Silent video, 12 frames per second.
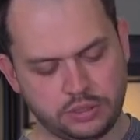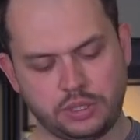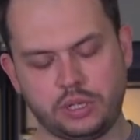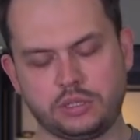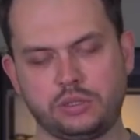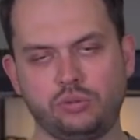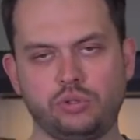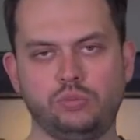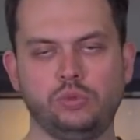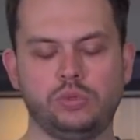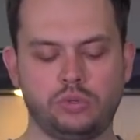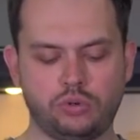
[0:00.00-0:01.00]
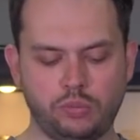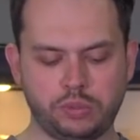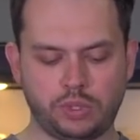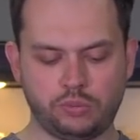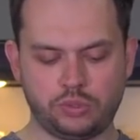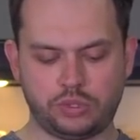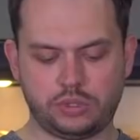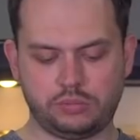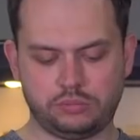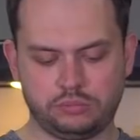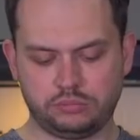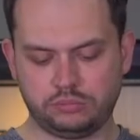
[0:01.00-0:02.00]
Теряться тоже будет легко, потому
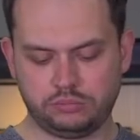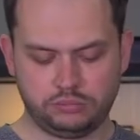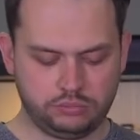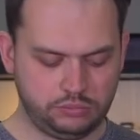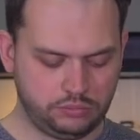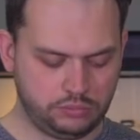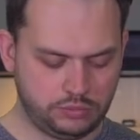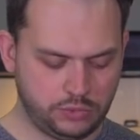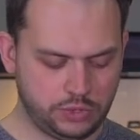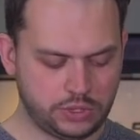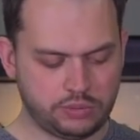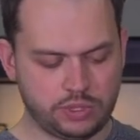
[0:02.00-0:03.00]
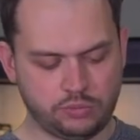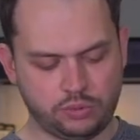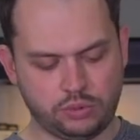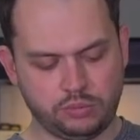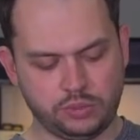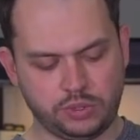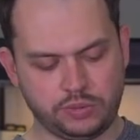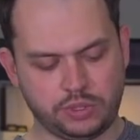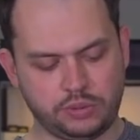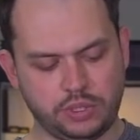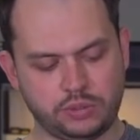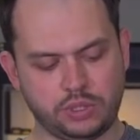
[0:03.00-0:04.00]
что не совсем удобно их
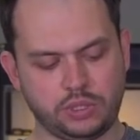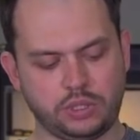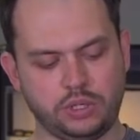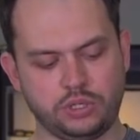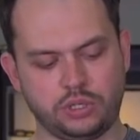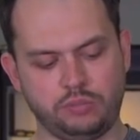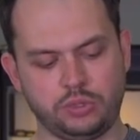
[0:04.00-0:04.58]
вставлять, вот эта крышка